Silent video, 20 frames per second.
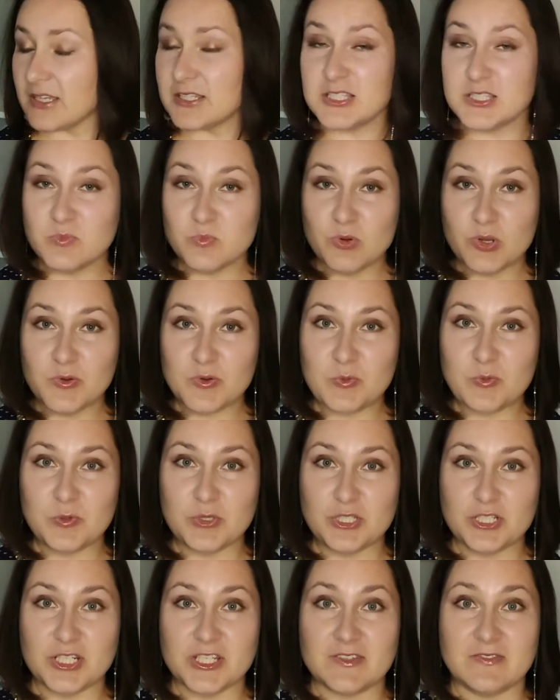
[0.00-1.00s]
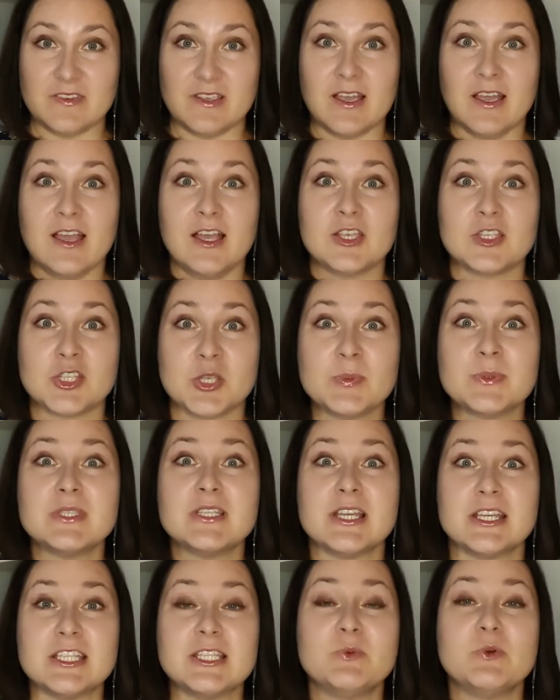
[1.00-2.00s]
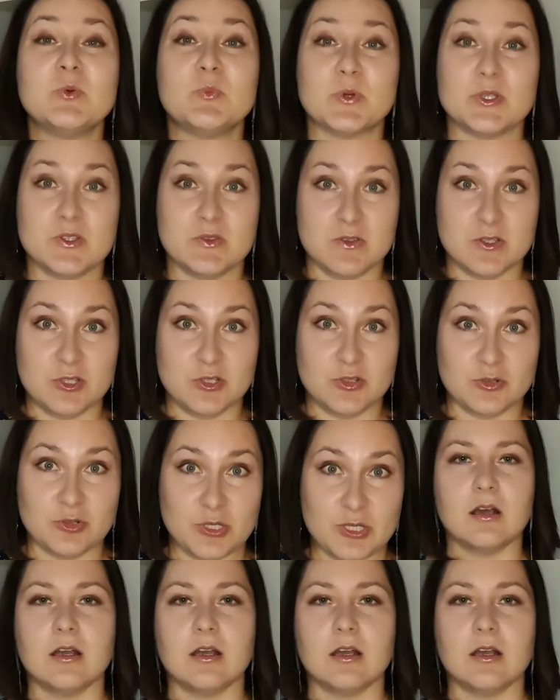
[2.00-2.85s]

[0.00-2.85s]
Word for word: Седьмое его путешествие, собственно, этому и посвящен.